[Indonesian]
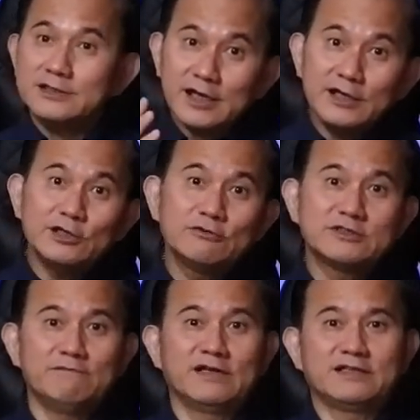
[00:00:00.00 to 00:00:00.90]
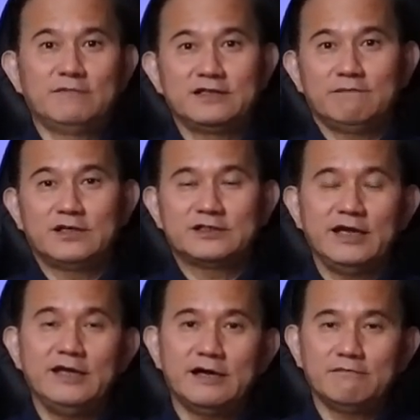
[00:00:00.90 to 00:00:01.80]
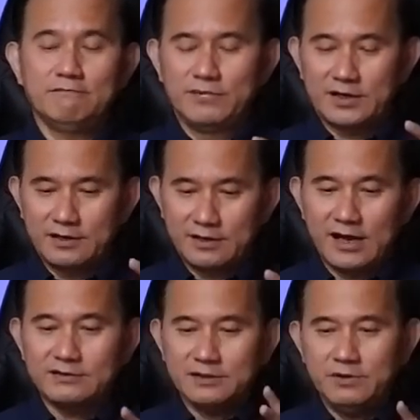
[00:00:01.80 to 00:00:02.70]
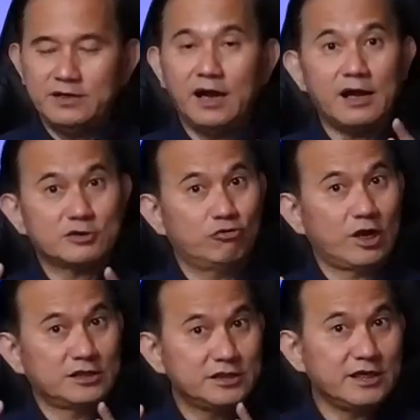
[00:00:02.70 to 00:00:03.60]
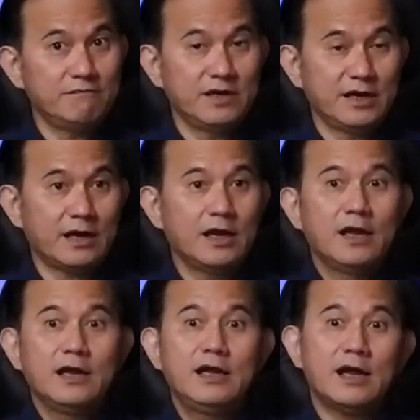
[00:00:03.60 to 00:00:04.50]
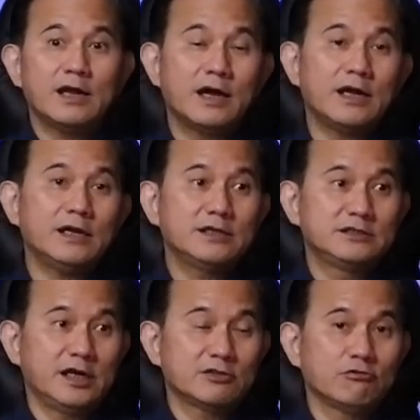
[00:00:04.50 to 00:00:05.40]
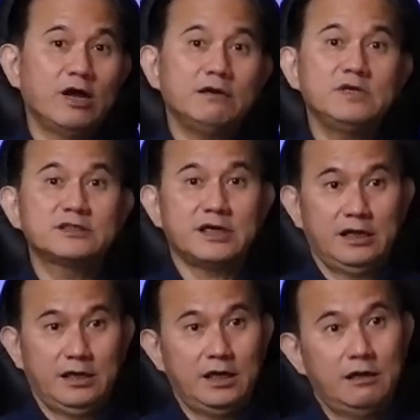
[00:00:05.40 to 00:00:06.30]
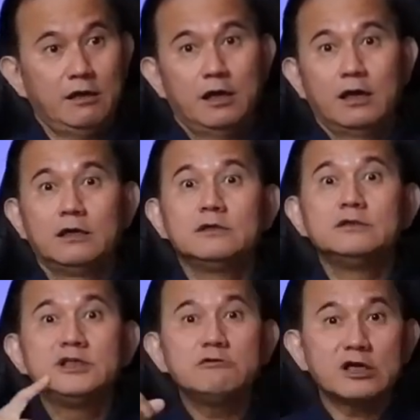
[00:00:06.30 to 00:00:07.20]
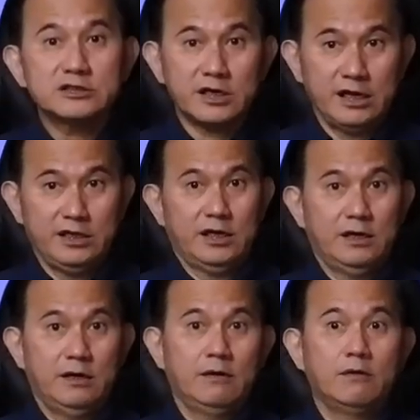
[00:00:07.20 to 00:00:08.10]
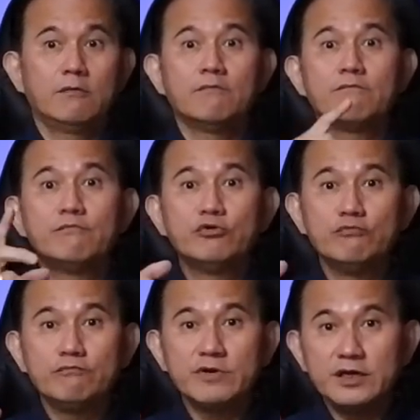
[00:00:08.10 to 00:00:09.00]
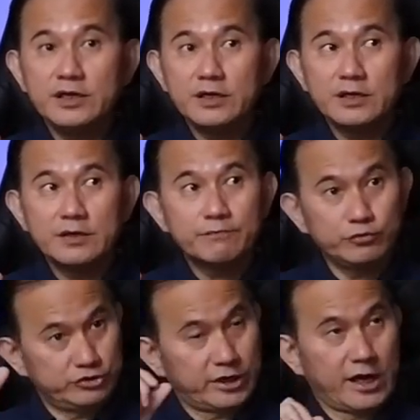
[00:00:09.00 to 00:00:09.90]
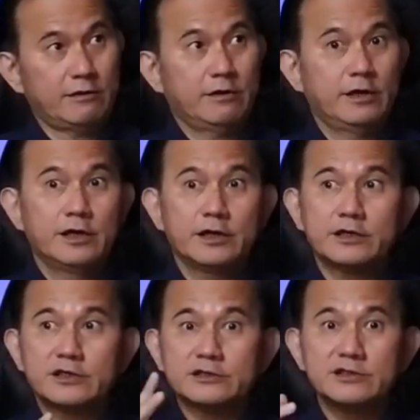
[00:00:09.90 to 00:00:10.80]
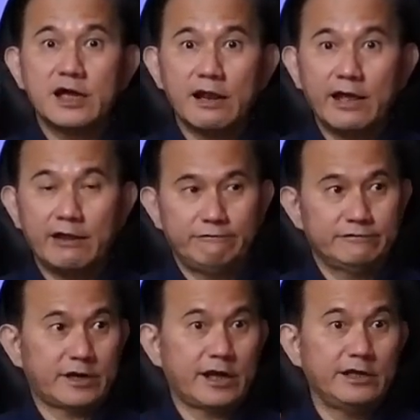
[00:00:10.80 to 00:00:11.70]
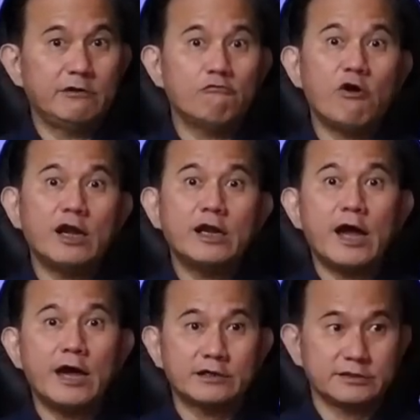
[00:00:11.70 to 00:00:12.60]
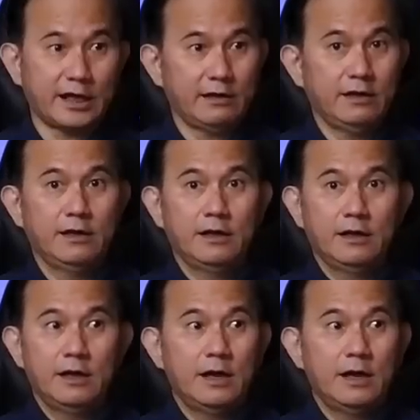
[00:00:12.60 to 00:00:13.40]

Kasihan gitu sama teman-teman saya yang bergerak di bidang asuransi yang benar gara-gara kejatuhan misalnya Jiwasraya, Bumi Putra, Kresna Life, terakhir Wana Arta